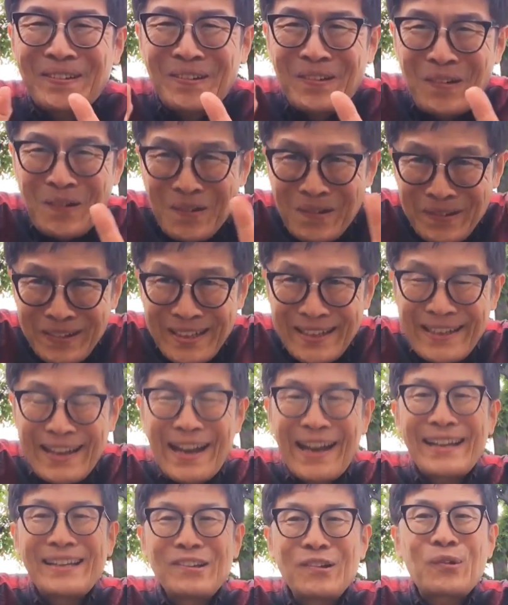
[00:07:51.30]
今
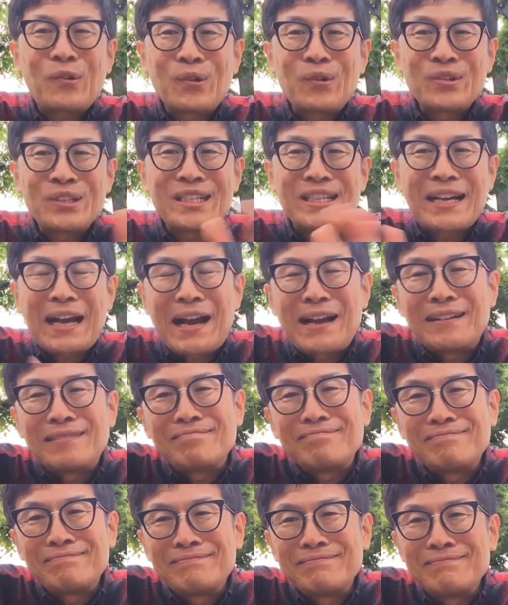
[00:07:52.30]
回のこの時間。
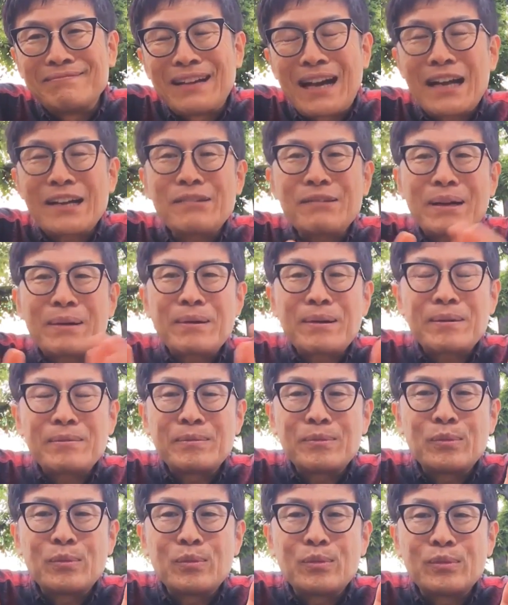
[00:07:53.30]
あるいは、
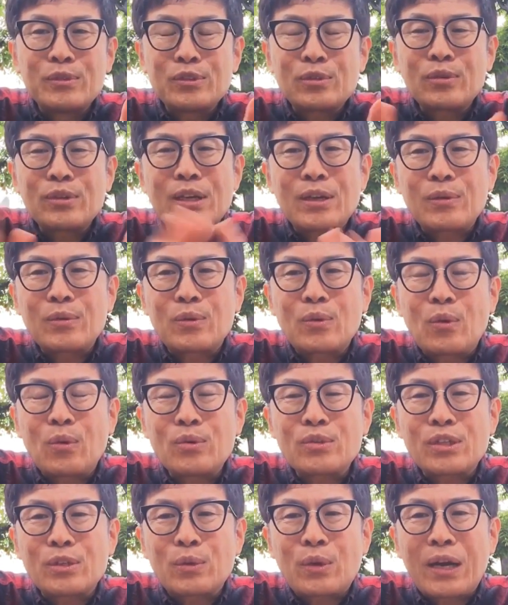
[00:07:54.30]
そんな
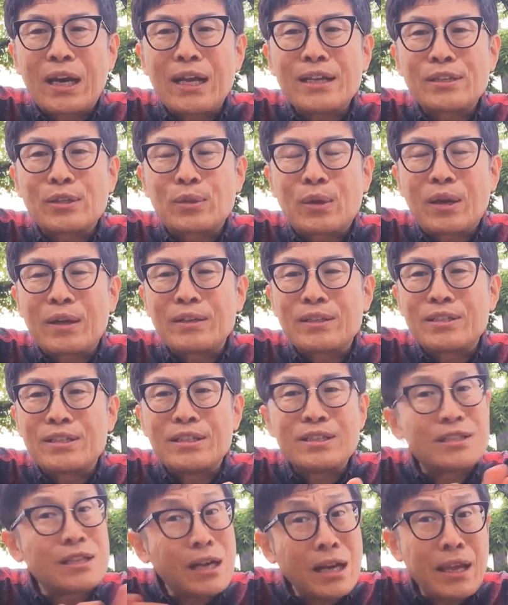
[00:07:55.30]
今世とか来世とか
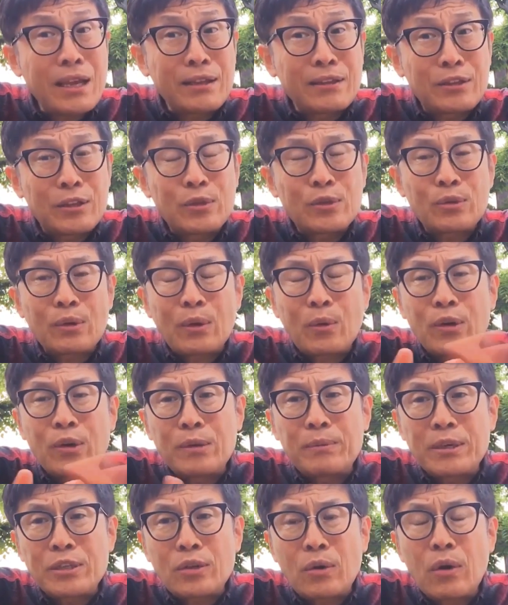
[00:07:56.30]
信じられへんっていう人はこう
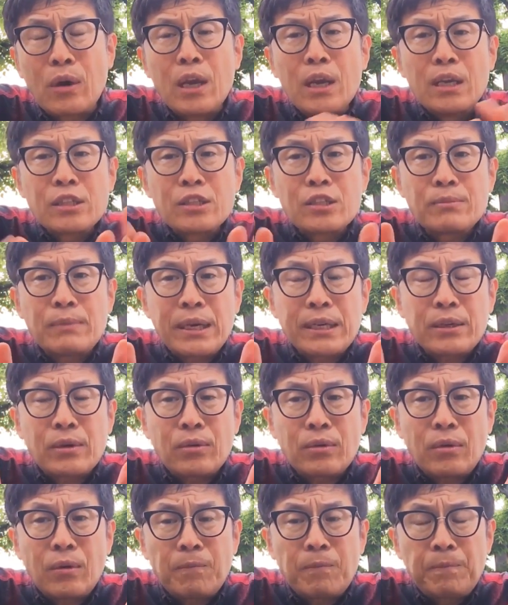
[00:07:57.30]
言いましょう。つまり
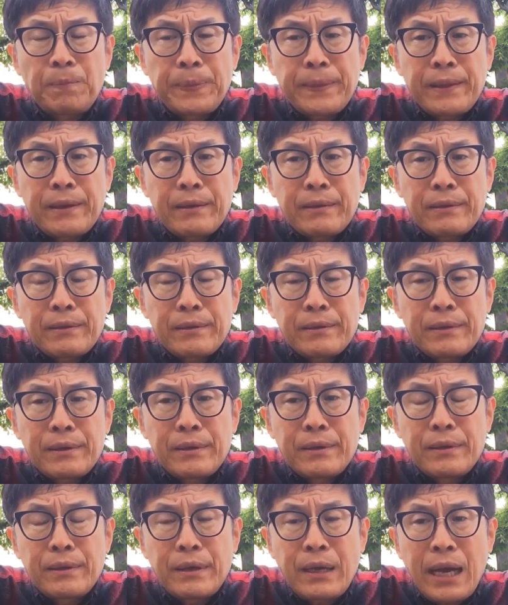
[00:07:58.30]
この、
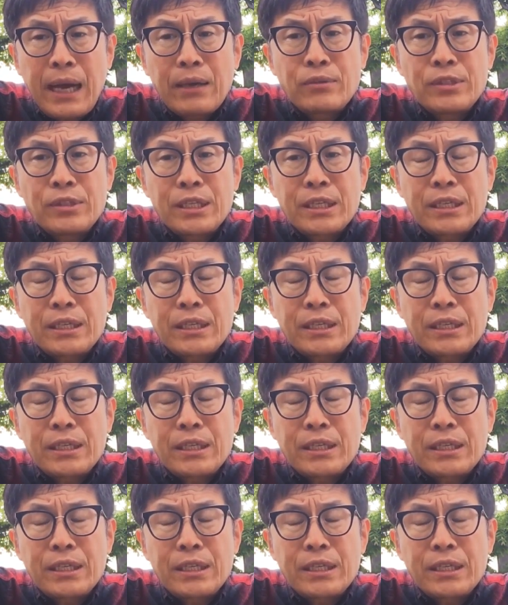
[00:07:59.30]
ある時